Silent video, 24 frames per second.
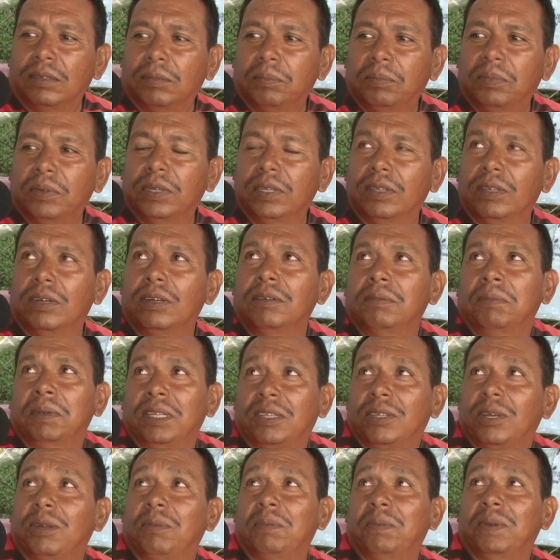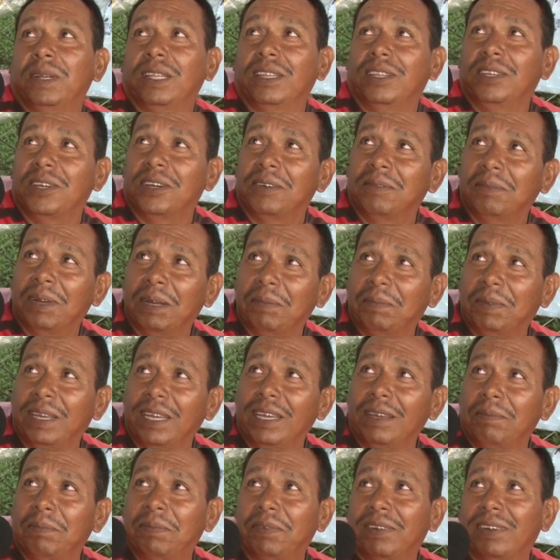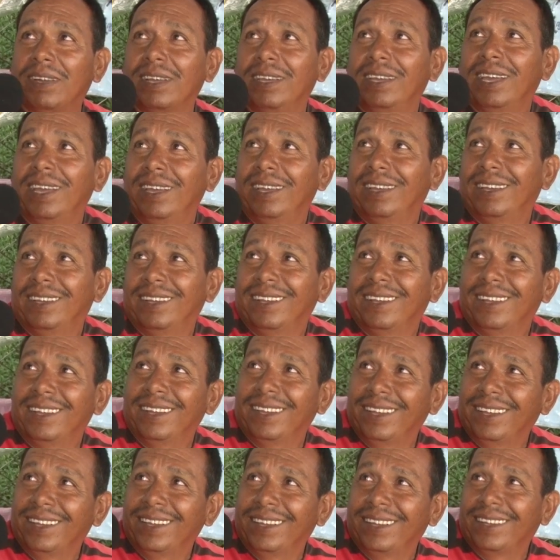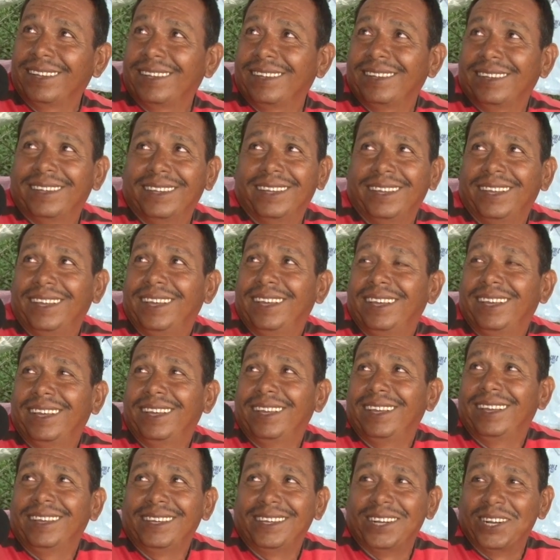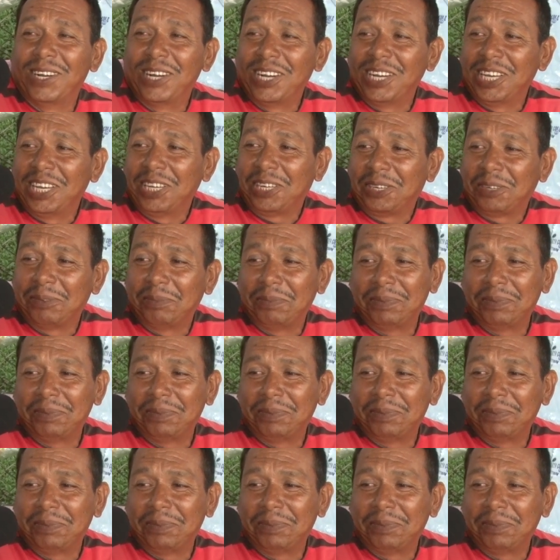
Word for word: Pues no, me sorprendió más bien porque ya es, ilógico,